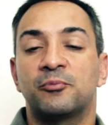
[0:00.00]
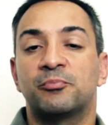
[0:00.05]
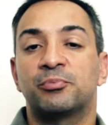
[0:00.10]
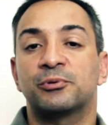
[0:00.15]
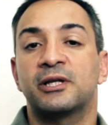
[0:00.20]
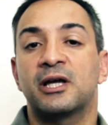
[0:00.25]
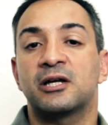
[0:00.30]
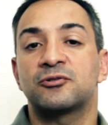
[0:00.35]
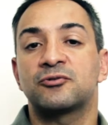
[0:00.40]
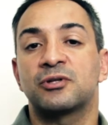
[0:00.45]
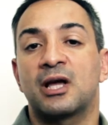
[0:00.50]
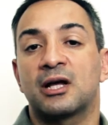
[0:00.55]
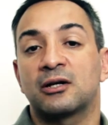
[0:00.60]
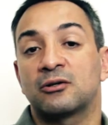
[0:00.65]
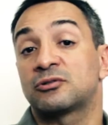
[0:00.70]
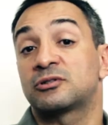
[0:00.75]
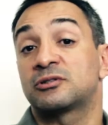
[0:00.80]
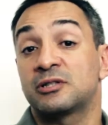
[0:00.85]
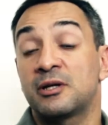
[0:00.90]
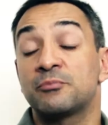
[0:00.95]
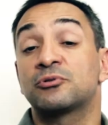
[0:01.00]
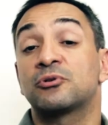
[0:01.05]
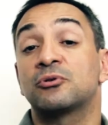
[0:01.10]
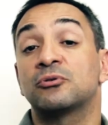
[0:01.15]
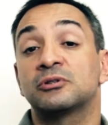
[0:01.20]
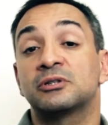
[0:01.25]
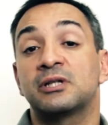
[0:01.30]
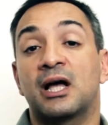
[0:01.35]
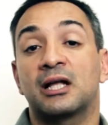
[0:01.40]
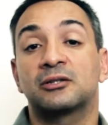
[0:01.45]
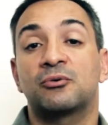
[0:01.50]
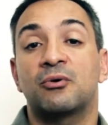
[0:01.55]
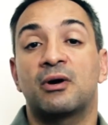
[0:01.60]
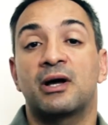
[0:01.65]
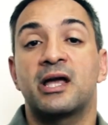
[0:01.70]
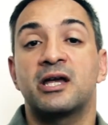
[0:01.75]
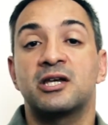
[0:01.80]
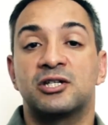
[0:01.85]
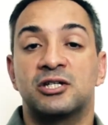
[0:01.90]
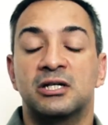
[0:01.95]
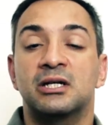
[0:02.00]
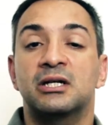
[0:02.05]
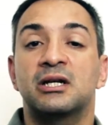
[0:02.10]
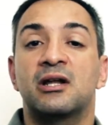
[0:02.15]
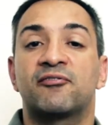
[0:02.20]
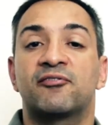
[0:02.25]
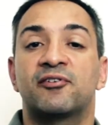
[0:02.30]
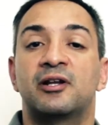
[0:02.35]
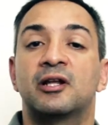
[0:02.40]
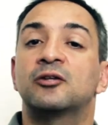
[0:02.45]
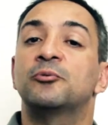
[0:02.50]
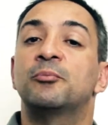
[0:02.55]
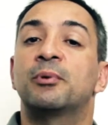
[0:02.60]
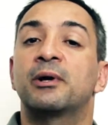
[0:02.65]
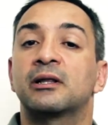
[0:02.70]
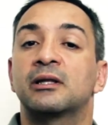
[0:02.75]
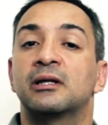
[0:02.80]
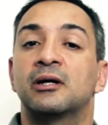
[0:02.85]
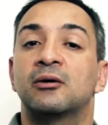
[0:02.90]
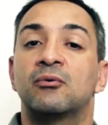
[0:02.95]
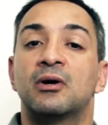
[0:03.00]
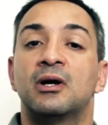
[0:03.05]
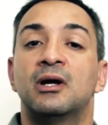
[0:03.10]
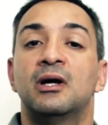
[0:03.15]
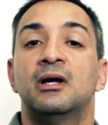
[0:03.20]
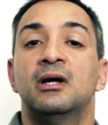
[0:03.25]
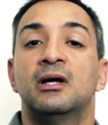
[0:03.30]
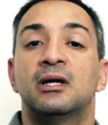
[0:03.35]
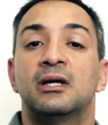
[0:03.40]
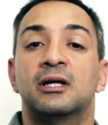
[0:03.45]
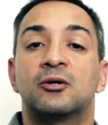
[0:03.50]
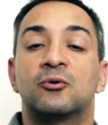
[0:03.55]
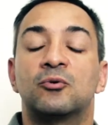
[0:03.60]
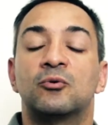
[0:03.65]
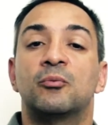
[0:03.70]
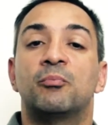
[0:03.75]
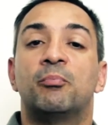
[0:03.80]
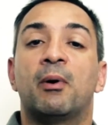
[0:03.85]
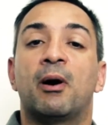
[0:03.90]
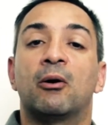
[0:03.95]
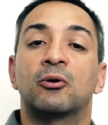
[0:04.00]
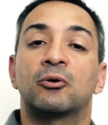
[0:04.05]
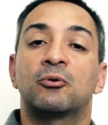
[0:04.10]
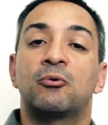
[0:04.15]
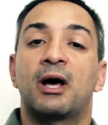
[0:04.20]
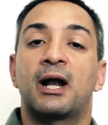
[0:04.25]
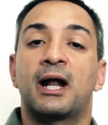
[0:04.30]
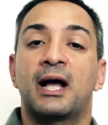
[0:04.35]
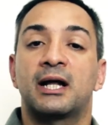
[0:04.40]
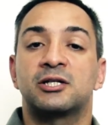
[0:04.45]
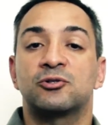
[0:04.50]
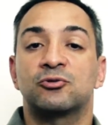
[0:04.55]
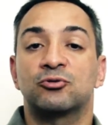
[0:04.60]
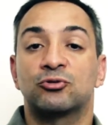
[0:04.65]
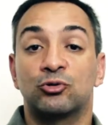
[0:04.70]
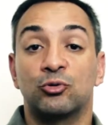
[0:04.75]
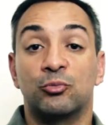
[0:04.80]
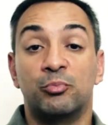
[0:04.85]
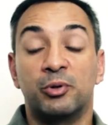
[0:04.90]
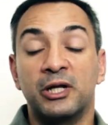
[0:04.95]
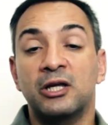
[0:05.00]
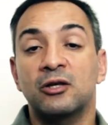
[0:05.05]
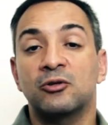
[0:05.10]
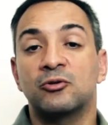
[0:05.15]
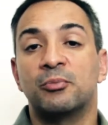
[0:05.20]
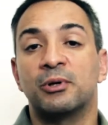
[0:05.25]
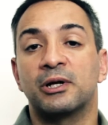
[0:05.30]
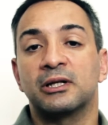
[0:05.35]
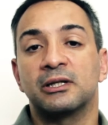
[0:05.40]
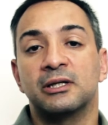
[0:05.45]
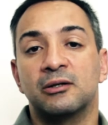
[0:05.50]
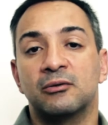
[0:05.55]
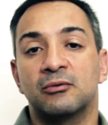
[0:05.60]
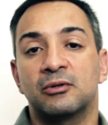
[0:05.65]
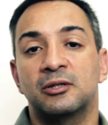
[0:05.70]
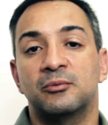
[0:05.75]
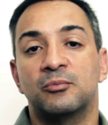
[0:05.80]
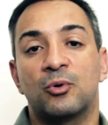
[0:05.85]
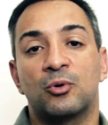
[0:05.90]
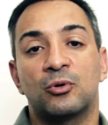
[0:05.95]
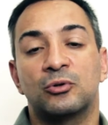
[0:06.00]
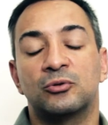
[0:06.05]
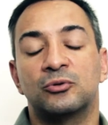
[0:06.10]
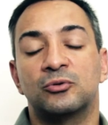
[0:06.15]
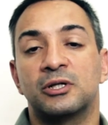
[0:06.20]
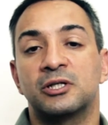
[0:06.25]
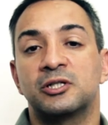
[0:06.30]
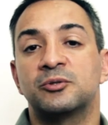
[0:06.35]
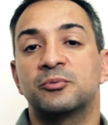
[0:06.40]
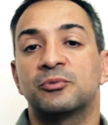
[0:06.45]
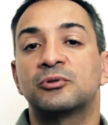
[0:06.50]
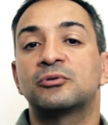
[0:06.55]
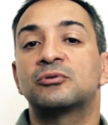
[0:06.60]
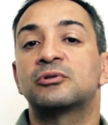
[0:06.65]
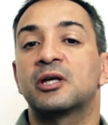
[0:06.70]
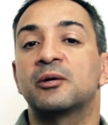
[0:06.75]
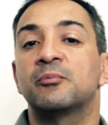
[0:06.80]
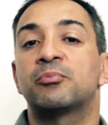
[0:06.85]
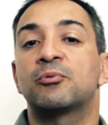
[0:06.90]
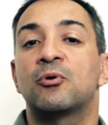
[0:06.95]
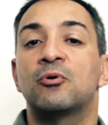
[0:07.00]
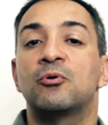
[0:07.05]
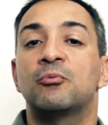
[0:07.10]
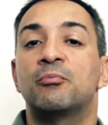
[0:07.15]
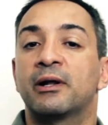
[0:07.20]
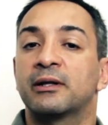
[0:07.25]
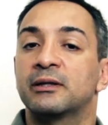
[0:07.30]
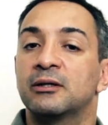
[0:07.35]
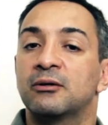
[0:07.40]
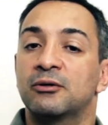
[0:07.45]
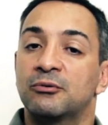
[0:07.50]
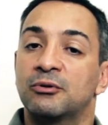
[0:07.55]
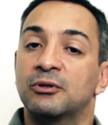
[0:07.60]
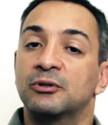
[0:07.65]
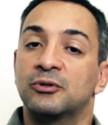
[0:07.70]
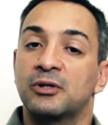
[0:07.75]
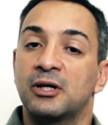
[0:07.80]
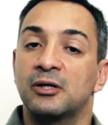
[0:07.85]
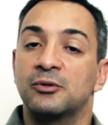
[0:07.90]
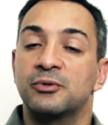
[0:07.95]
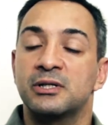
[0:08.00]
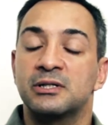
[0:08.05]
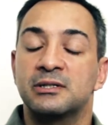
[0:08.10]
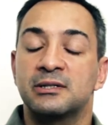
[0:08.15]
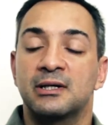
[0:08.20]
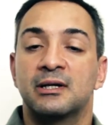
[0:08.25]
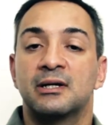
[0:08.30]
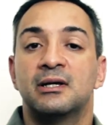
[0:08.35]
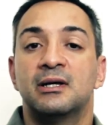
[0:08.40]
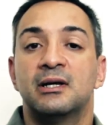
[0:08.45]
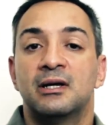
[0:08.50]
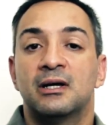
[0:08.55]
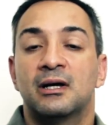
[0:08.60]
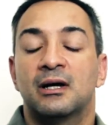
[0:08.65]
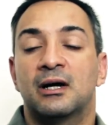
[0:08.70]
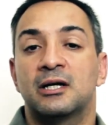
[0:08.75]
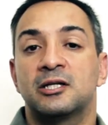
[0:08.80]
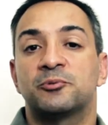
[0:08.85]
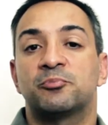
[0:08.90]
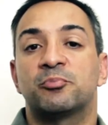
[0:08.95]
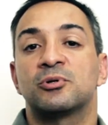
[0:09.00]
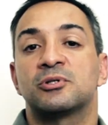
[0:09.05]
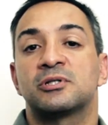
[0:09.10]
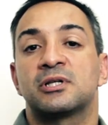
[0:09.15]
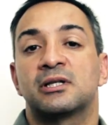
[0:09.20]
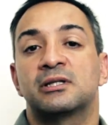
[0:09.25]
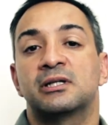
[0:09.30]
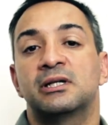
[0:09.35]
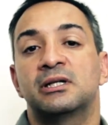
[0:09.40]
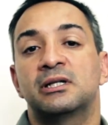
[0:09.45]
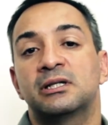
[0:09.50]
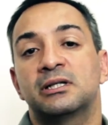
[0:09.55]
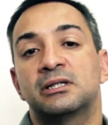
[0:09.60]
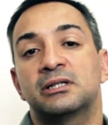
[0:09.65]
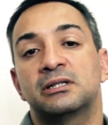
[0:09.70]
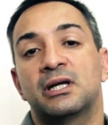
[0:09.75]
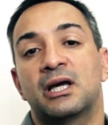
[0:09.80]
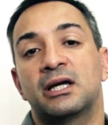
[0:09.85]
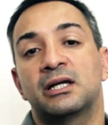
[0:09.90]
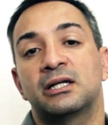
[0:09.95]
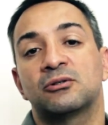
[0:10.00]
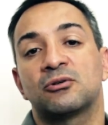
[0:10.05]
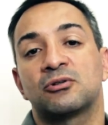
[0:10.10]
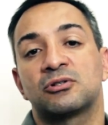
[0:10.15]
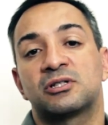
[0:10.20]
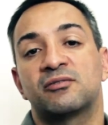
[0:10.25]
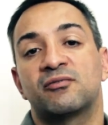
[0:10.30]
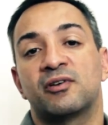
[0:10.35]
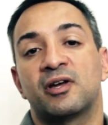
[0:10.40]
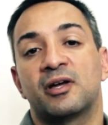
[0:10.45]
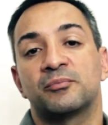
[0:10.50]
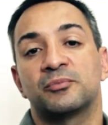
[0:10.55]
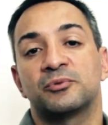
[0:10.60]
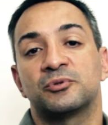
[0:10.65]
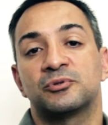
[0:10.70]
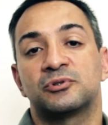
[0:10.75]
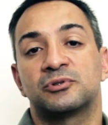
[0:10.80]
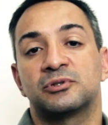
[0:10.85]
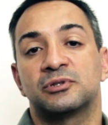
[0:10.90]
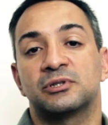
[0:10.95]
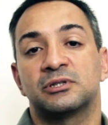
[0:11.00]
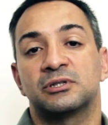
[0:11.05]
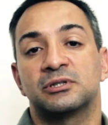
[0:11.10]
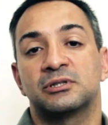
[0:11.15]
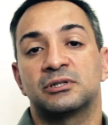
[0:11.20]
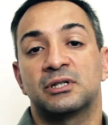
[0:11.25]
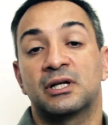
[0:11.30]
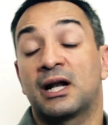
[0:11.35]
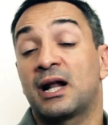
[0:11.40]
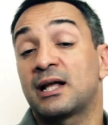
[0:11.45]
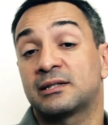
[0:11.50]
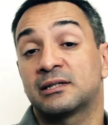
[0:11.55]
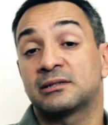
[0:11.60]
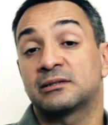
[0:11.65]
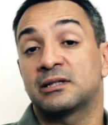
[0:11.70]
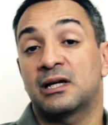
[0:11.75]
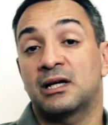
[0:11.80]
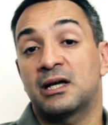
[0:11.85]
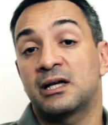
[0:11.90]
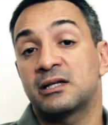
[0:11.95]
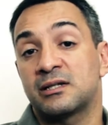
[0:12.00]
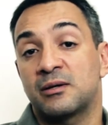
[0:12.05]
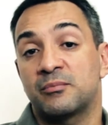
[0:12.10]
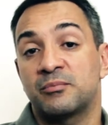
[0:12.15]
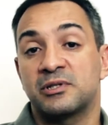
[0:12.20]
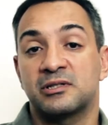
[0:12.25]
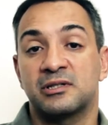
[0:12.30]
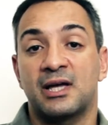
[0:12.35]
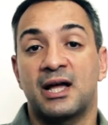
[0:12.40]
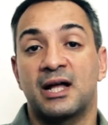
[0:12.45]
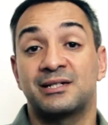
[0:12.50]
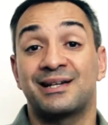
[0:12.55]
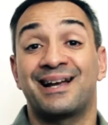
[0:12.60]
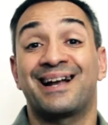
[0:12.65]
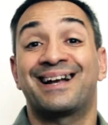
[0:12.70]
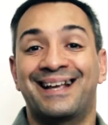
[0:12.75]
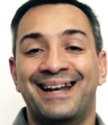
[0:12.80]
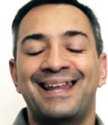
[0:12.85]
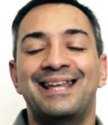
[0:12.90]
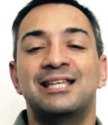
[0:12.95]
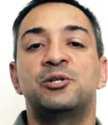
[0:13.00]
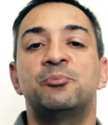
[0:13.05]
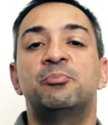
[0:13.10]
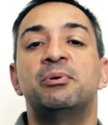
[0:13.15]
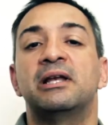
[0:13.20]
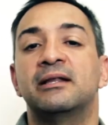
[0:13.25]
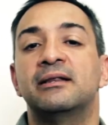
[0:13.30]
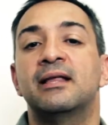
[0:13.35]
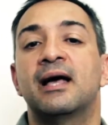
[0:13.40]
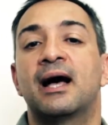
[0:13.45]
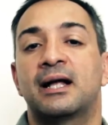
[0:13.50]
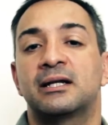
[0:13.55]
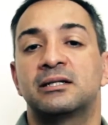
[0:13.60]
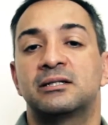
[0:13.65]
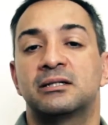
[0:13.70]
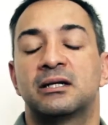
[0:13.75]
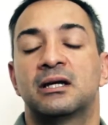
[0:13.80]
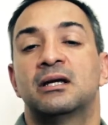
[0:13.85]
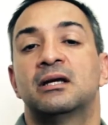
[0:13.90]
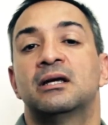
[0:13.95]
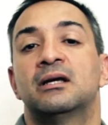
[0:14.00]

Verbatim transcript: eu puder ajudar. Nós fizemos contato com a Regina, filha do Brandão, e com o Paulo Guarati, um sobrinho do Brandão, que morou durante muito tempo com o Brandão e com a dona Luísa, a esposa dele. E aí nós tivemos, eh, graças a essa amizade, e a credibilidade